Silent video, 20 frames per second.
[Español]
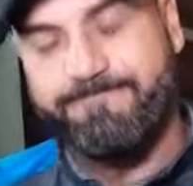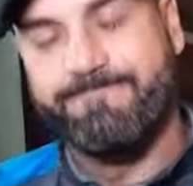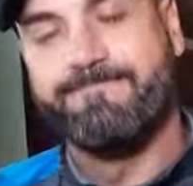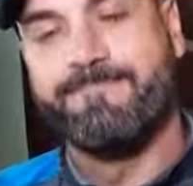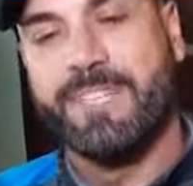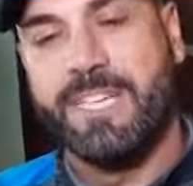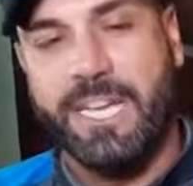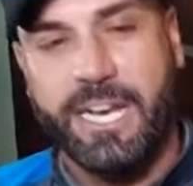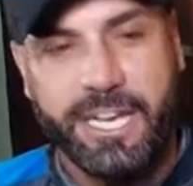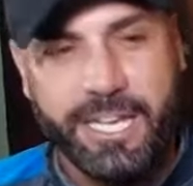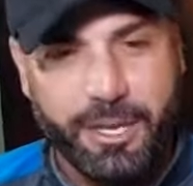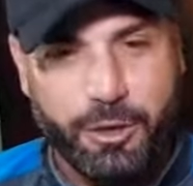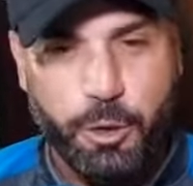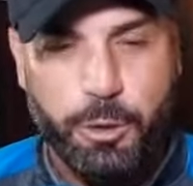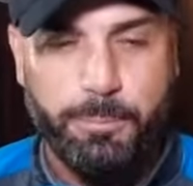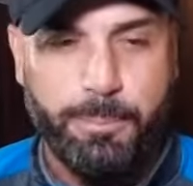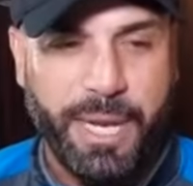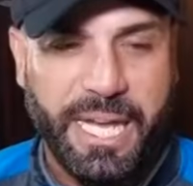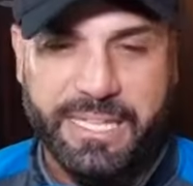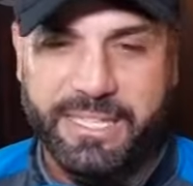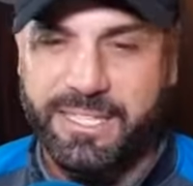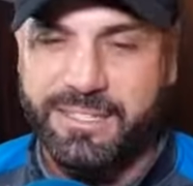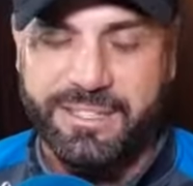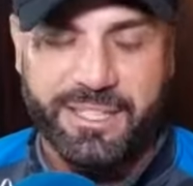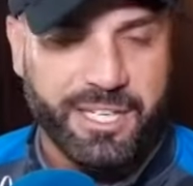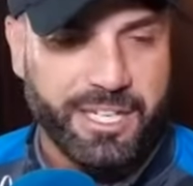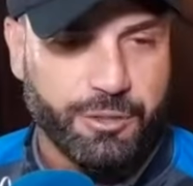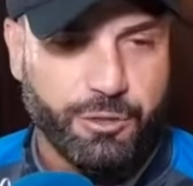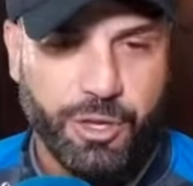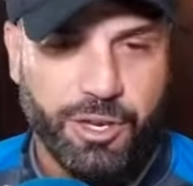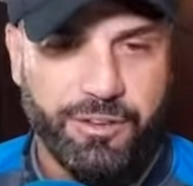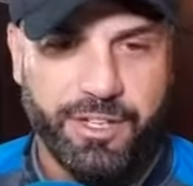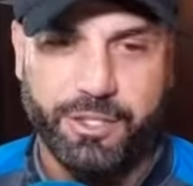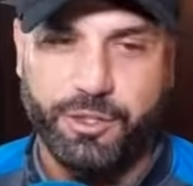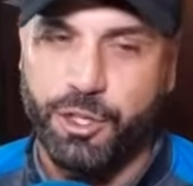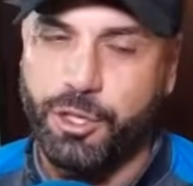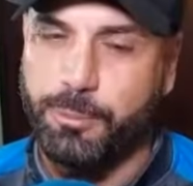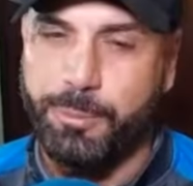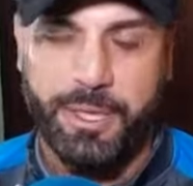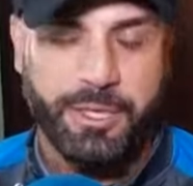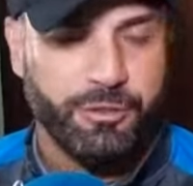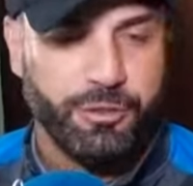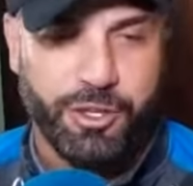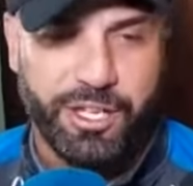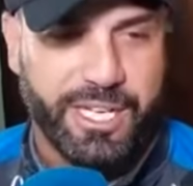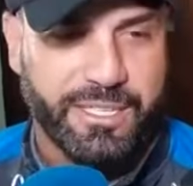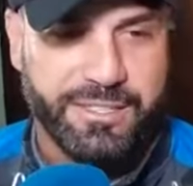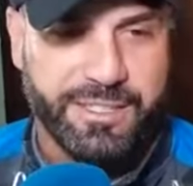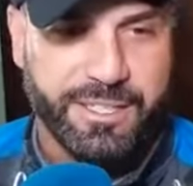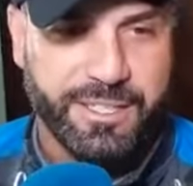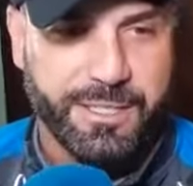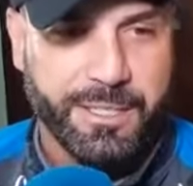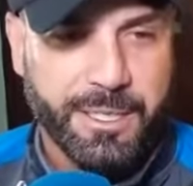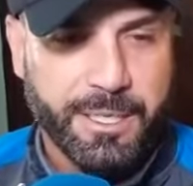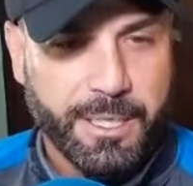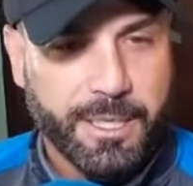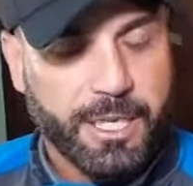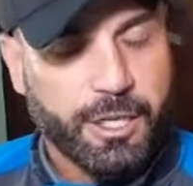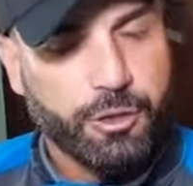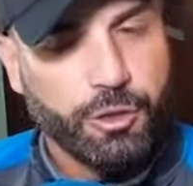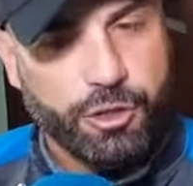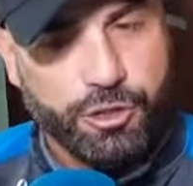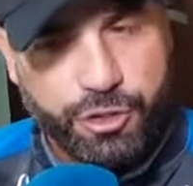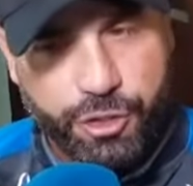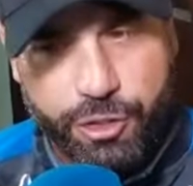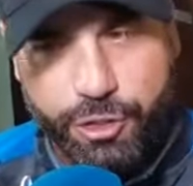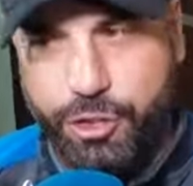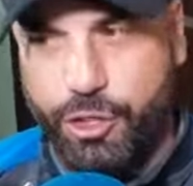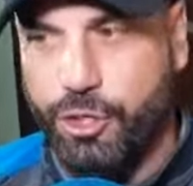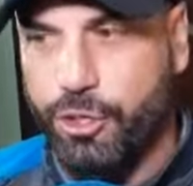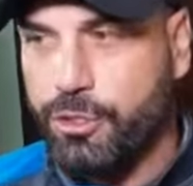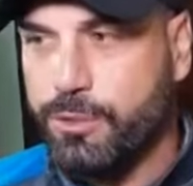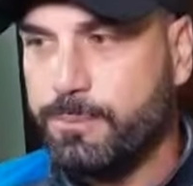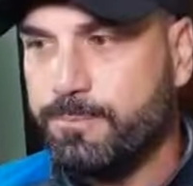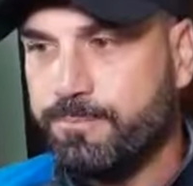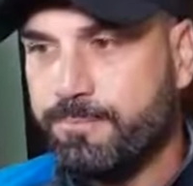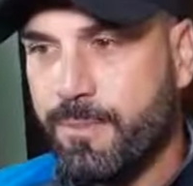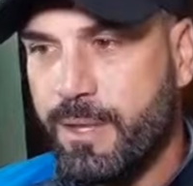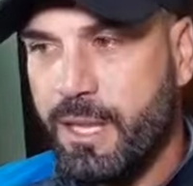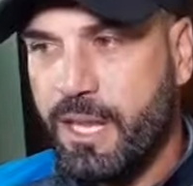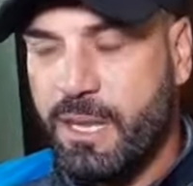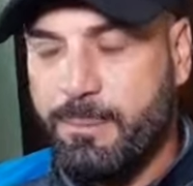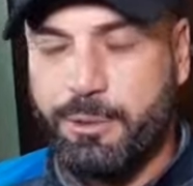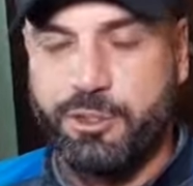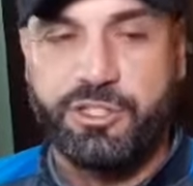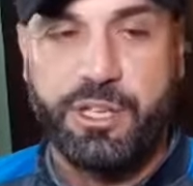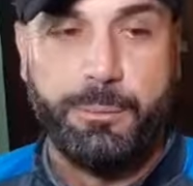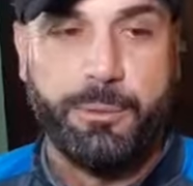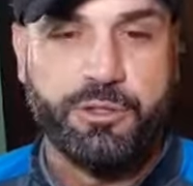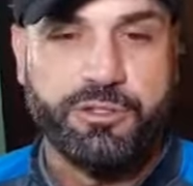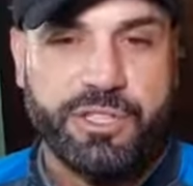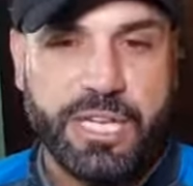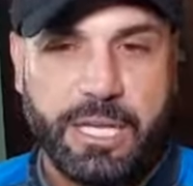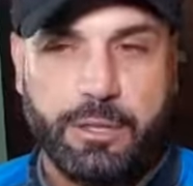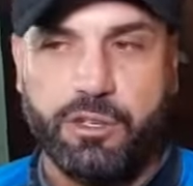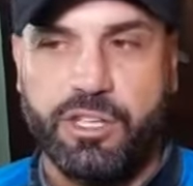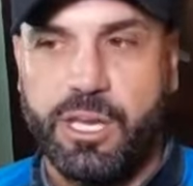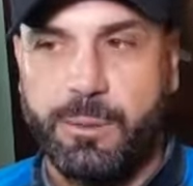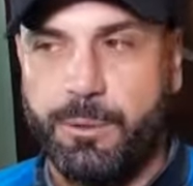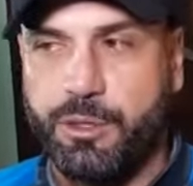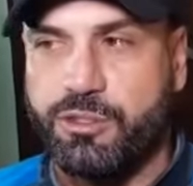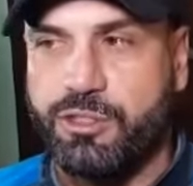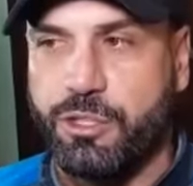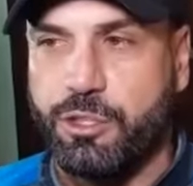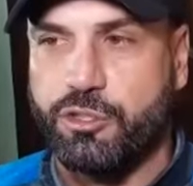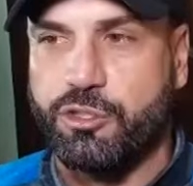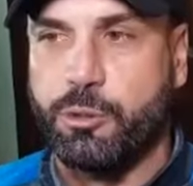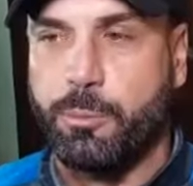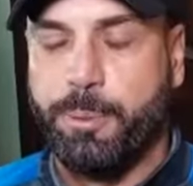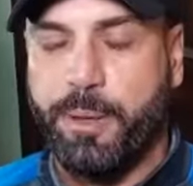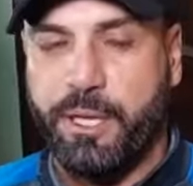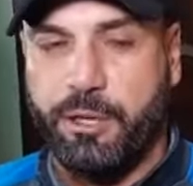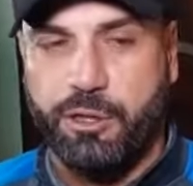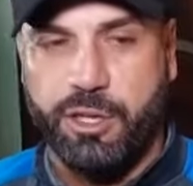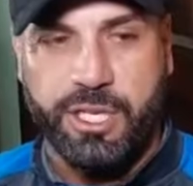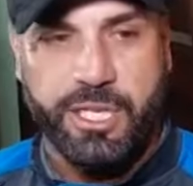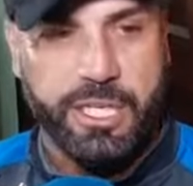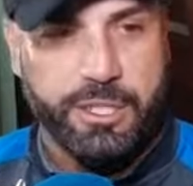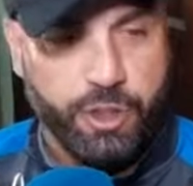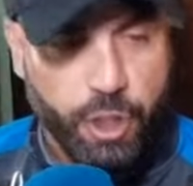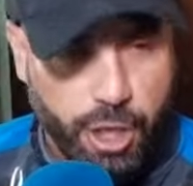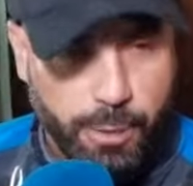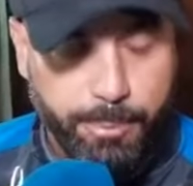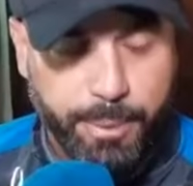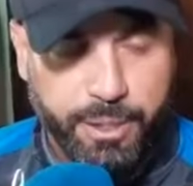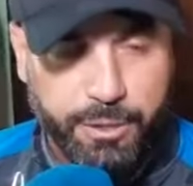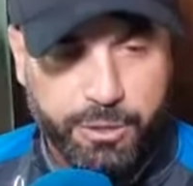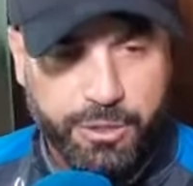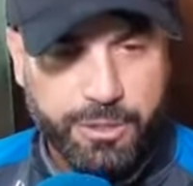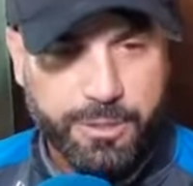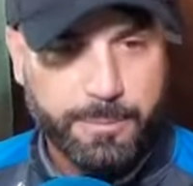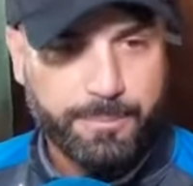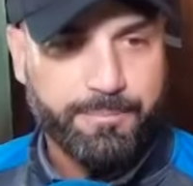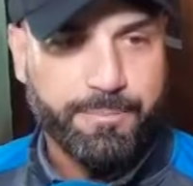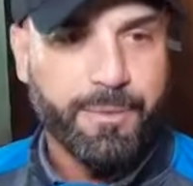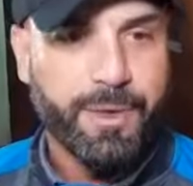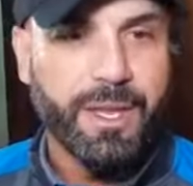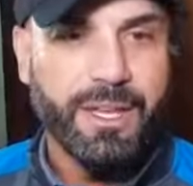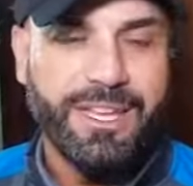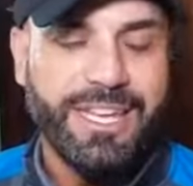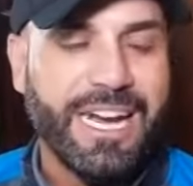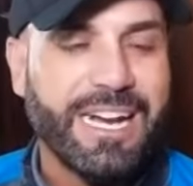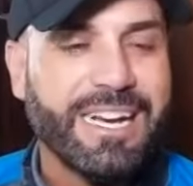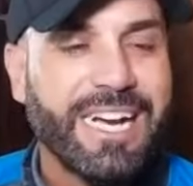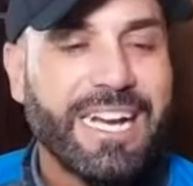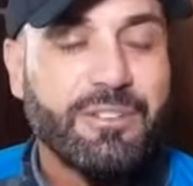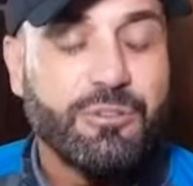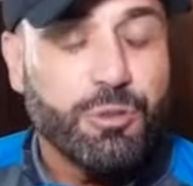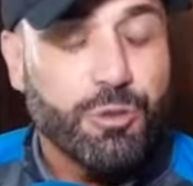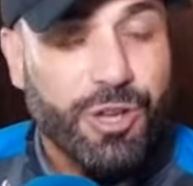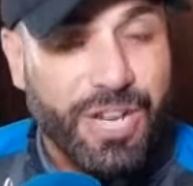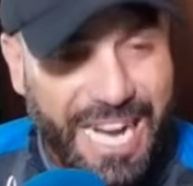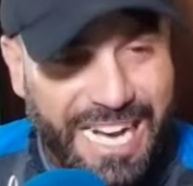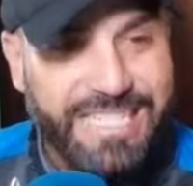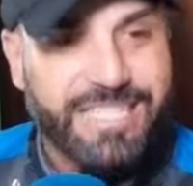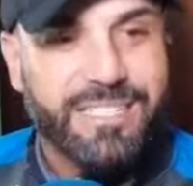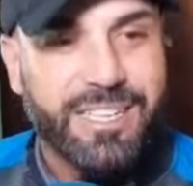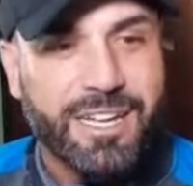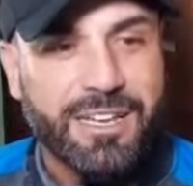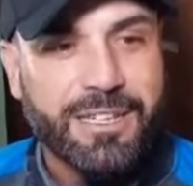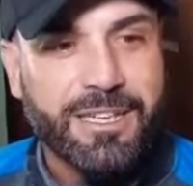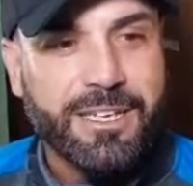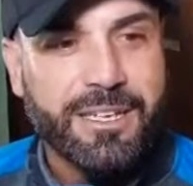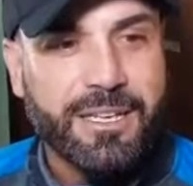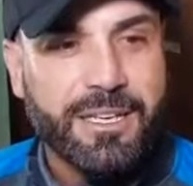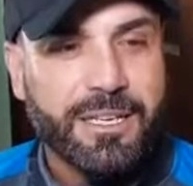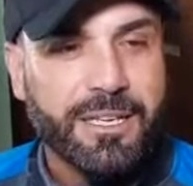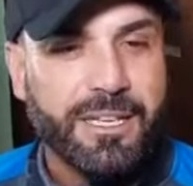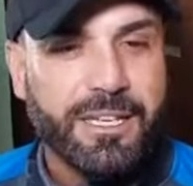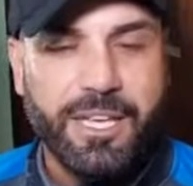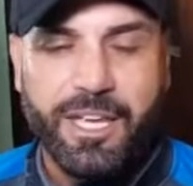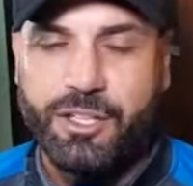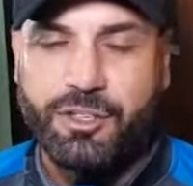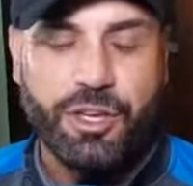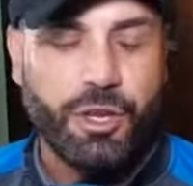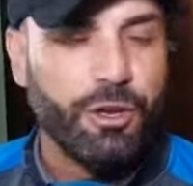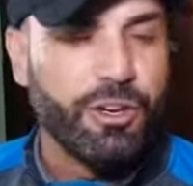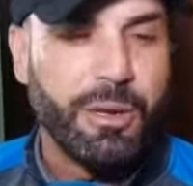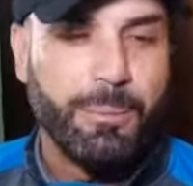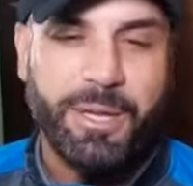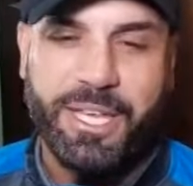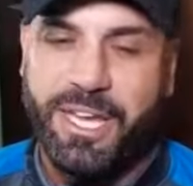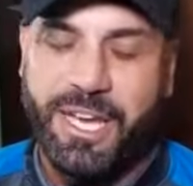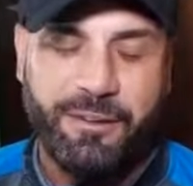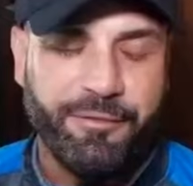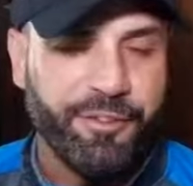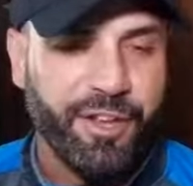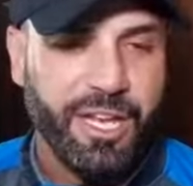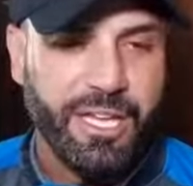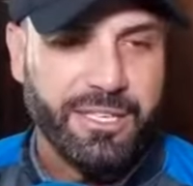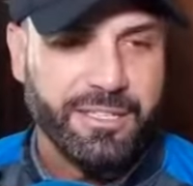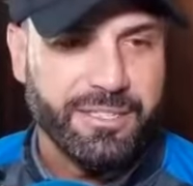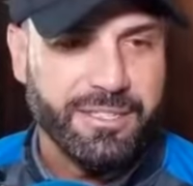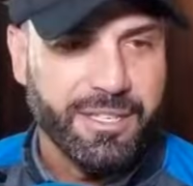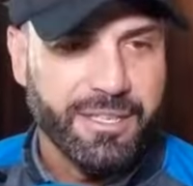cree que con plata se resuelve todo, pero no es así. Nosotros hemos demostrado que hemos sido superiores en el trópico y acá en su casa. Y eso es lo que me deja feliz.